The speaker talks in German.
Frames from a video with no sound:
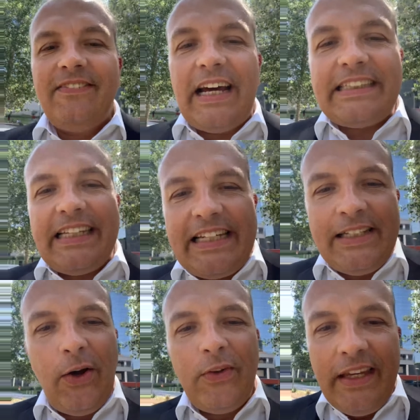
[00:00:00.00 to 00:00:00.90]
was
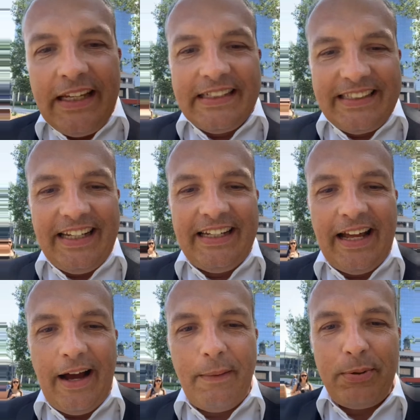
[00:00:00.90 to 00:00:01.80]
ich noch nie
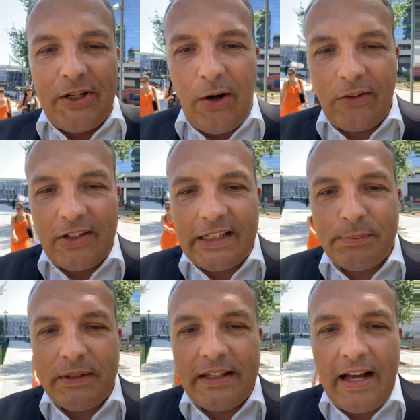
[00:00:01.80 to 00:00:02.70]
gesehen habe. Schaut euch
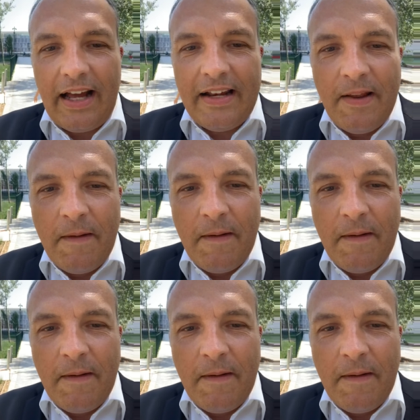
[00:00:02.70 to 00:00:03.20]
das bitte an.